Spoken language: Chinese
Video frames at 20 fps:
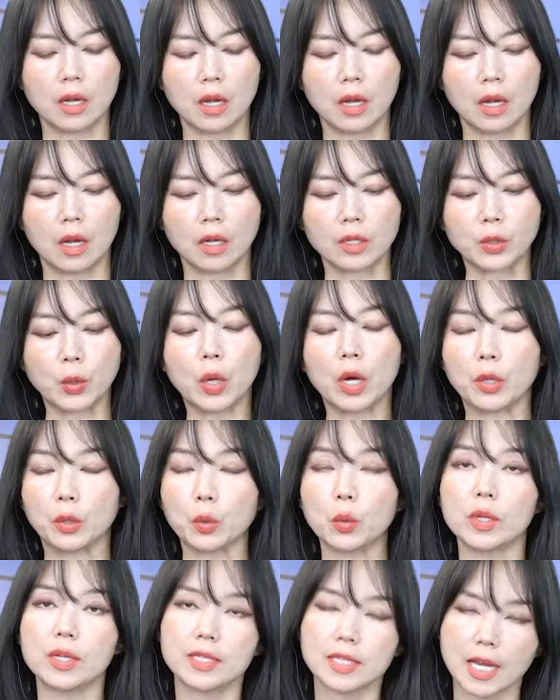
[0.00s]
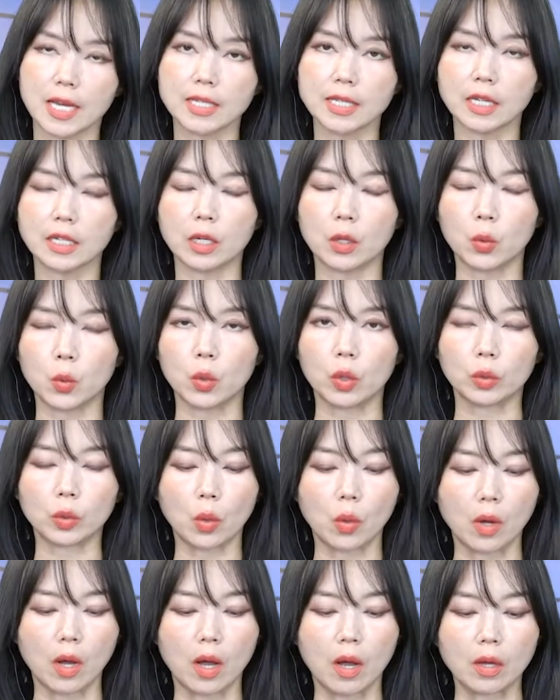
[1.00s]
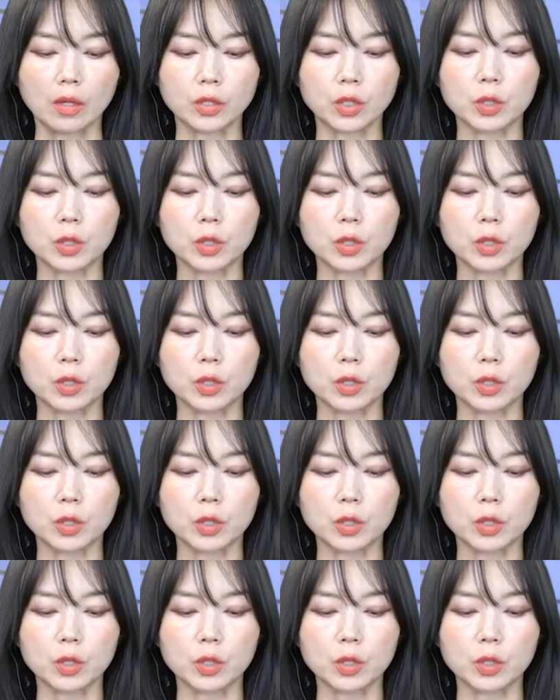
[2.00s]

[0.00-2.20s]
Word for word: 呃有很多人参加的活动啊，